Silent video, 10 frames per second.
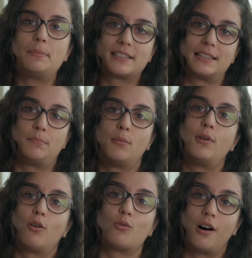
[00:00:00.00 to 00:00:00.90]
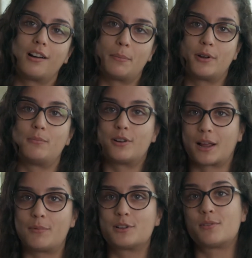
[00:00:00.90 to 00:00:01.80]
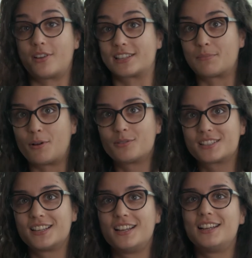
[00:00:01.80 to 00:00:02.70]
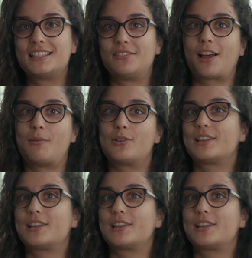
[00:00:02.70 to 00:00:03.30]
parce que c'est pas blanc ou noir. Il n'y a pas de bonne réponse, mauvaise réponse. C'est vraiment une